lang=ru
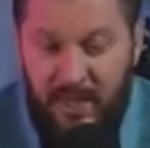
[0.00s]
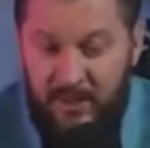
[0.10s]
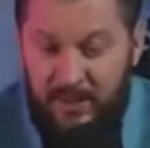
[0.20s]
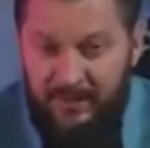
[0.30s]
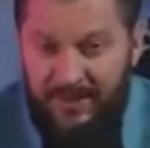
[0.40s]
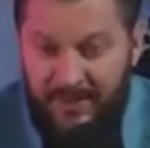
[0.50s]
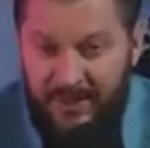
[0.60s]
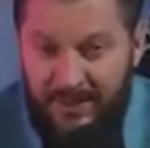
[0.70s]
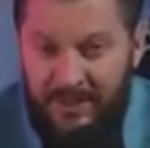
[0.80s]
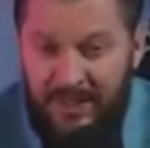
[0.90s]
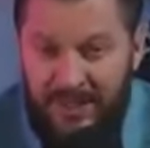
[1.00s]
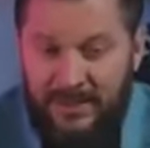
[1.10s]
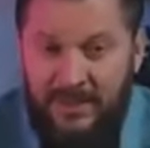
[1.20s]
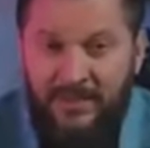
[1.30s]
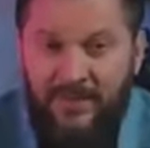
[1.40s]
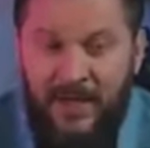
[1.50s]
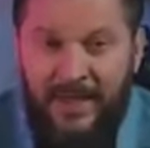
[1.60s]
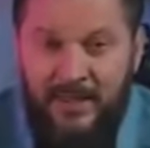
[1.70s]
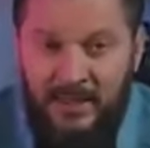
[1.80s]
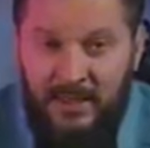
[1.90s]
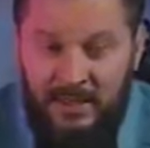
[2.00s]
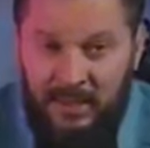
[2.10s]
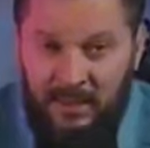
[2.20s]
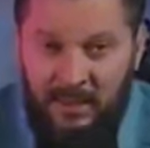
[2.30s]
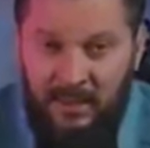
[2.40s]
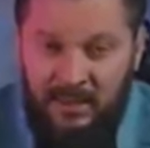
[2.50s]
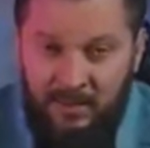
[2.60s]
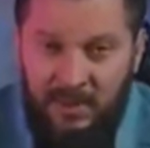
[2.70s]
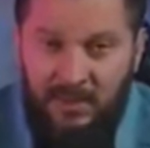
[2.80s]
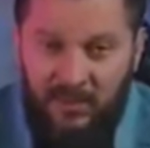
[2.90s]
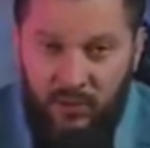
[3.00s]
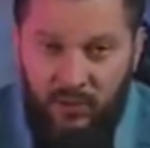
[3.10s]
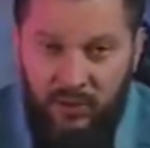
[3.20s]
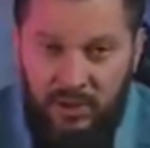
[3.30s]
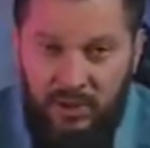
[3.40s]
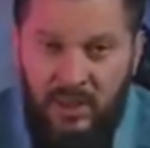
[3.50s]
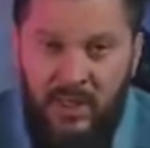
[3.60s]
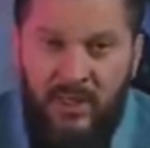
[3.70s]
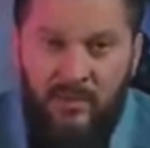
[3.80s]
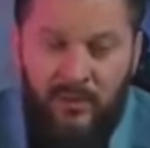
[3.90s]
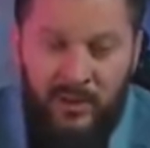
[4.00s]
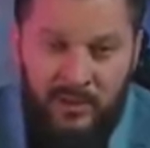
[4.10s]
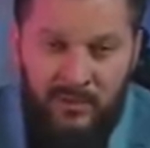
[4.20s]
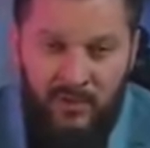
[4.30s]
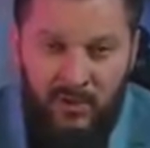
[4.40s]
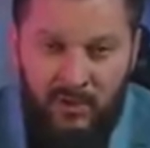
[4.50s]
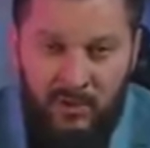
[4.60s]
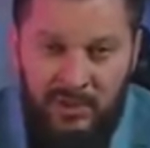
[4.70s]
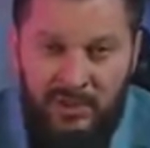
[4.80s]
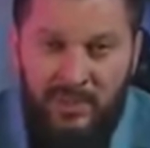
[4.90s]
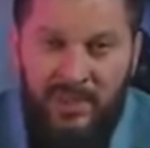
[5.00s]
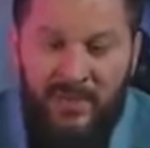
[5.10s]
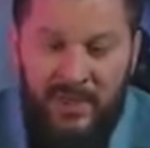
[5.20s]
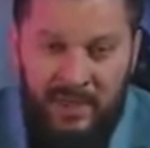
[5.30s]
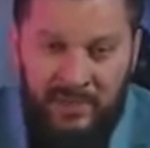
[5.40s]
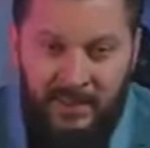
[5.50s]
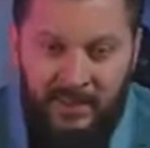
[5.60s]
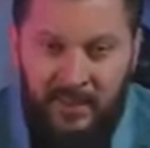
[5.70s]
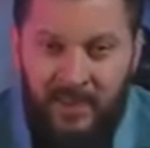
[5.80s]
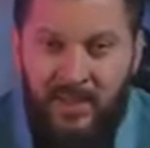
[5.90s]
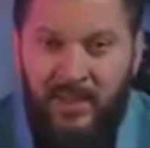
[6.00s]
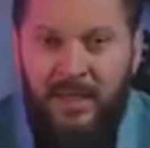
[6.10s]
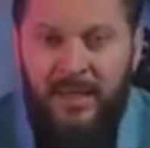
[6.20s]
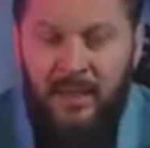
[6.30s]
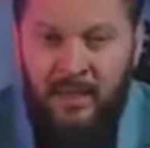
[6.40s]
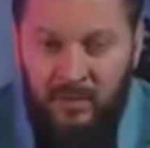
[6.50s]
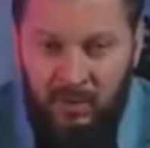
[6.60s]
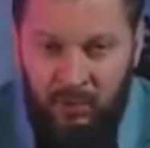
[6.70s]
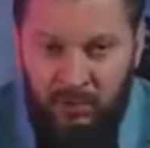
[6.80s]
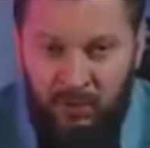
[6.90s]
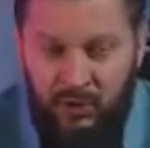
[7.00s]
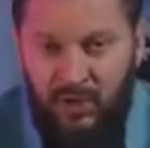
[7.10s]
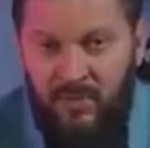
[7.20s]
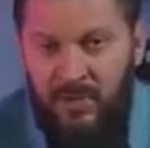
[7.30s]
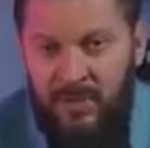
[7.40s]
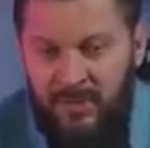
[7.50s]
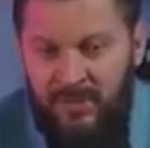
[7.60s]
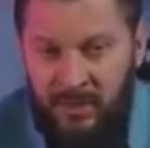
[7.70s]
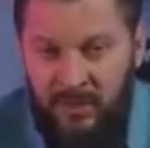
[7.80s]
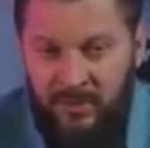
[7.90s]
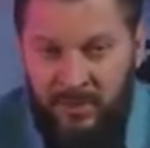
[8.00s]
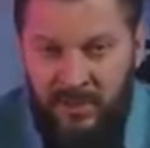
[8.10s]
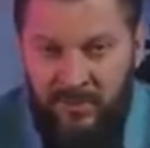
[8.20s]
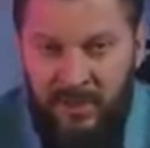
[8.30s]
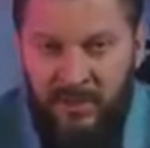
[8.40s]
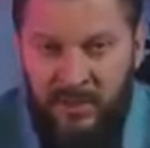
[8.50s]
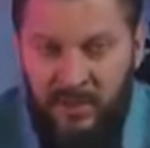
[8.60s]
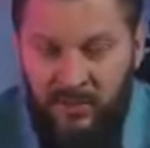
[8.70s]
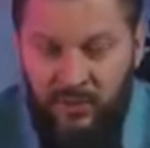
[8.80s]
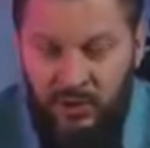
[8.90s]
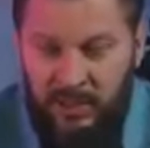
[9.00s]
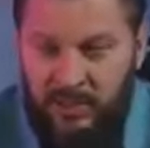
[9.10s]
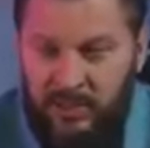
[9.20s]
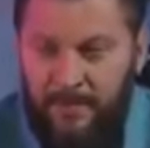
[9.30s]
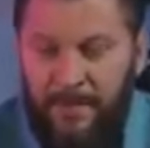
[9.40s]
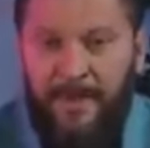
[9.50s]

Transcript: Если вам это интересно и вы хотите изменить свою жизнь, под этим видео ссылка, переходите по ней и из любой точки мира бесплатно принимайте участие.